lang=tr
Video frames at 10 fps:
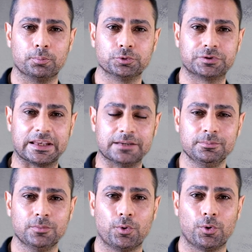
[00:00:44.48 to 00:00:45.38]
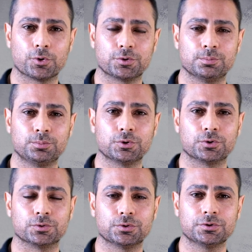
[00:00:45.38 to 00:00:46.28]
Bu deyim o gün
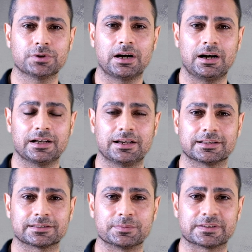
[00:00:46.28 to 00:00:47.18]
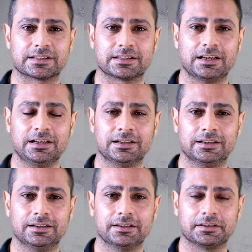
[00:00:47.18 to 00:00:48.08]
bugündür hayatımızda da
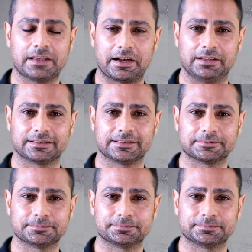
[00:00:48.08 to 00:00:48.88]
yer aldı.